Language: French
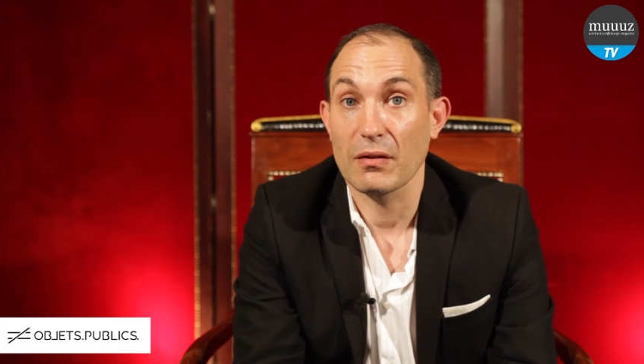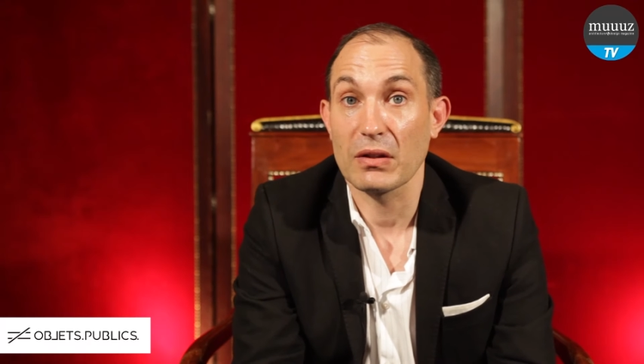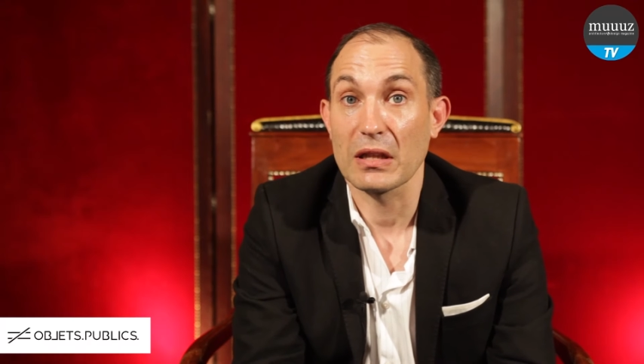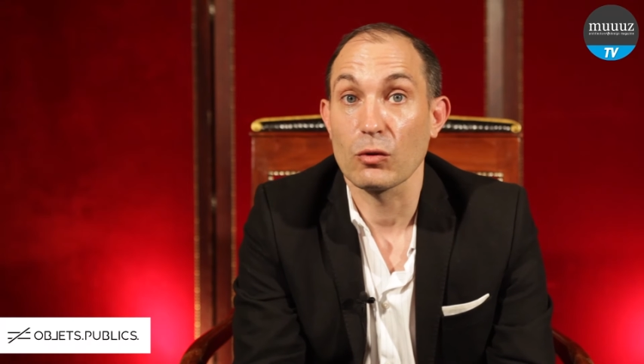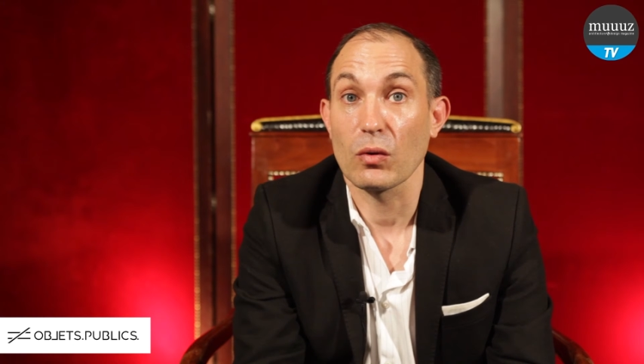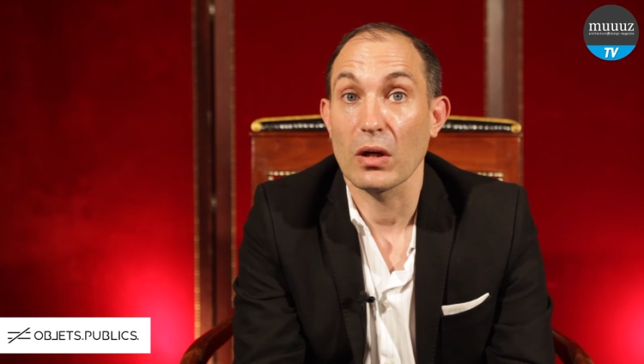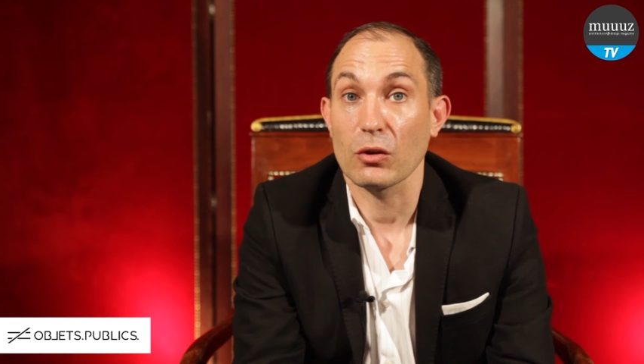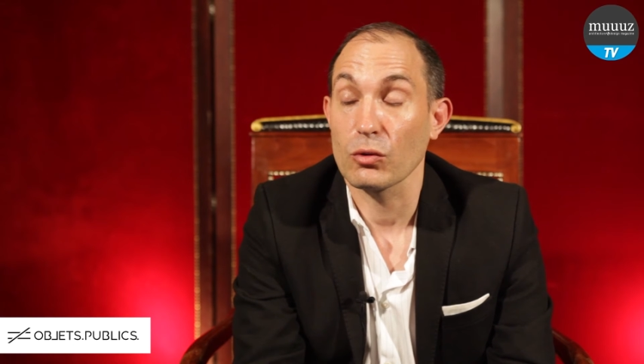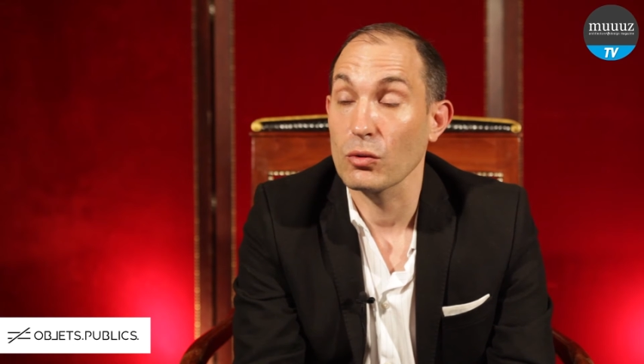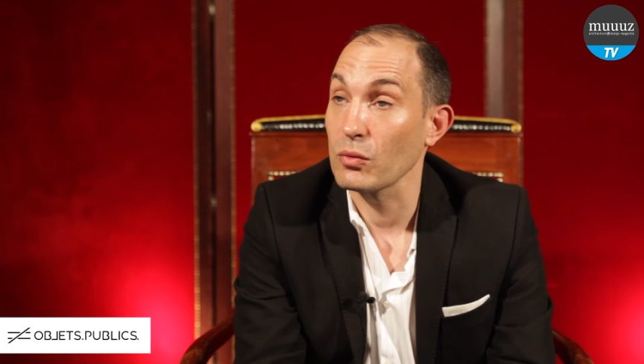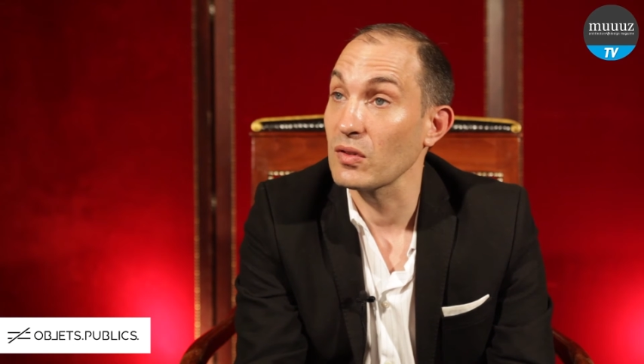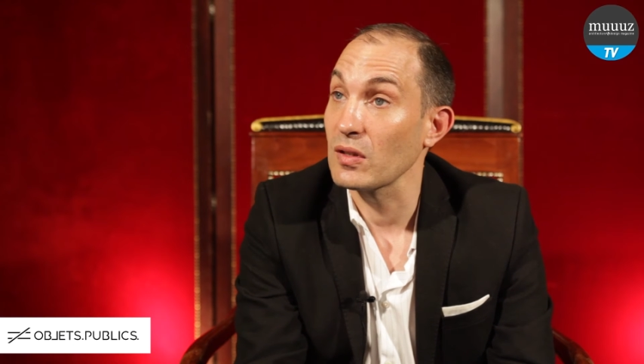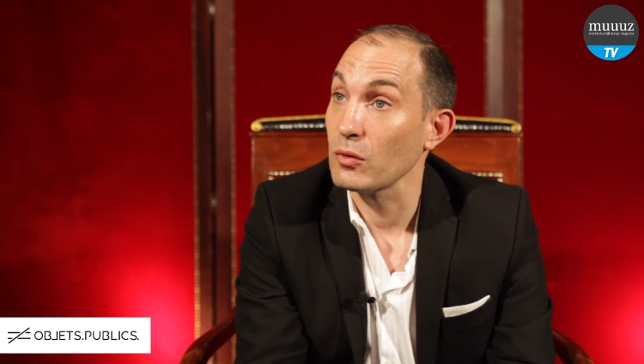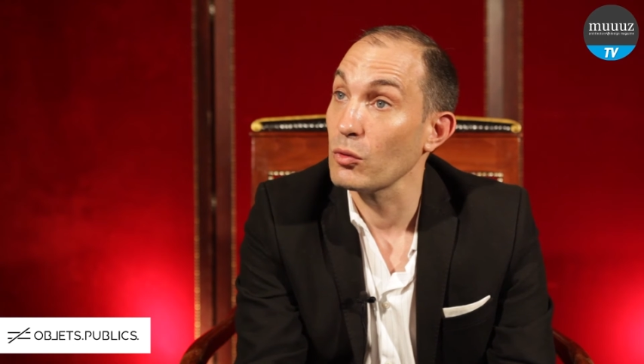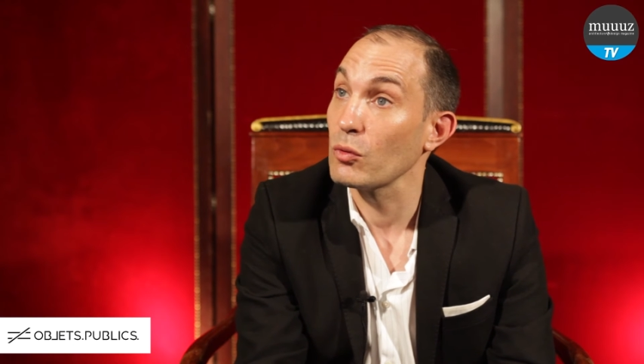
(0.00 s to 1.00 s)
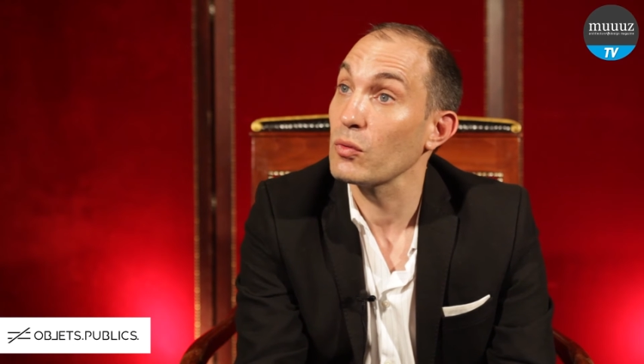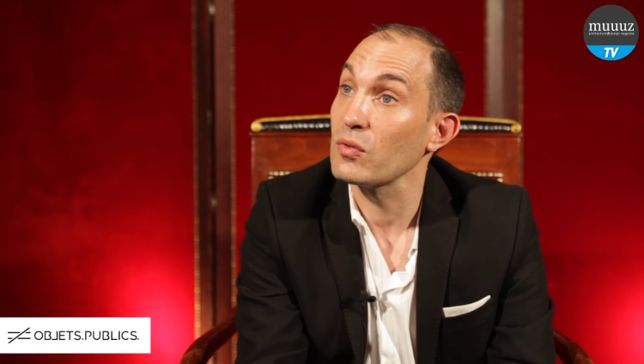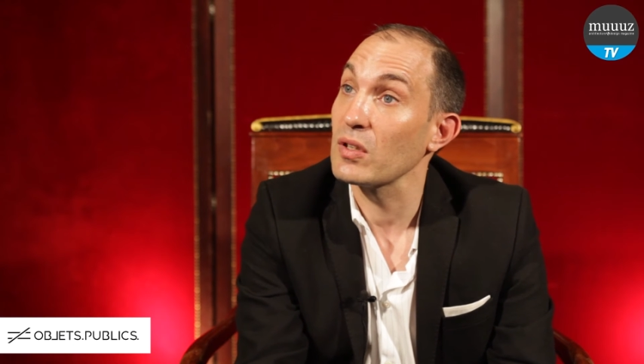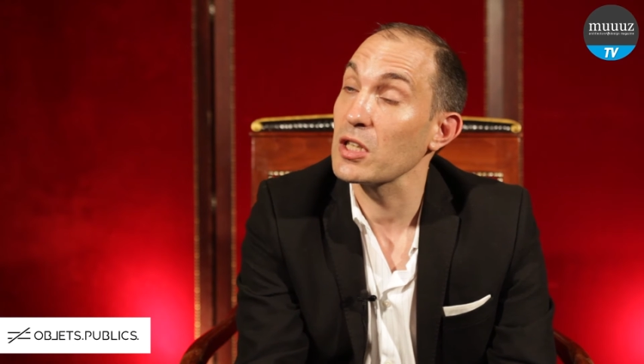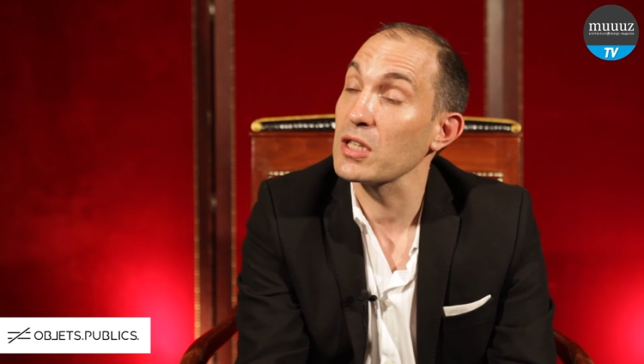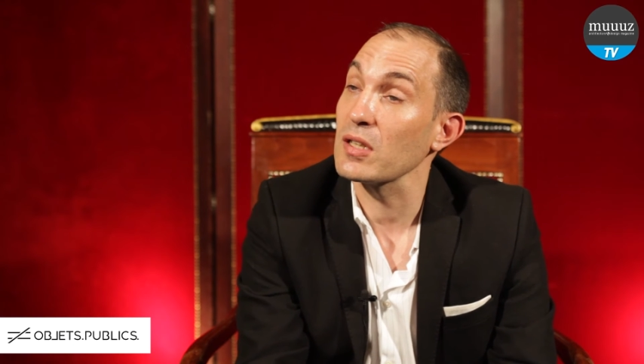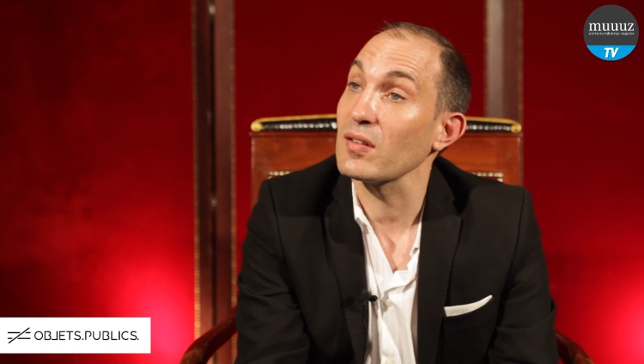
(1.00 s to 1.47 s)
victoire de
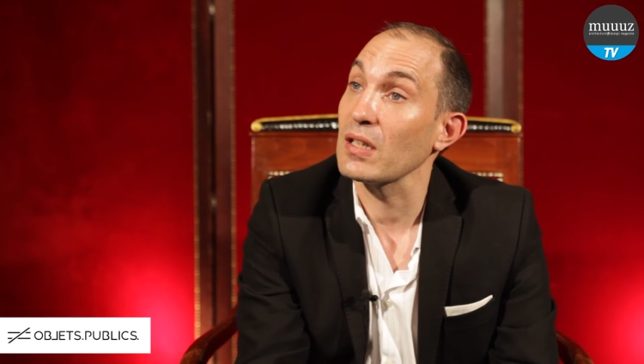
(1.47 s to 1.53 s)
l'usager,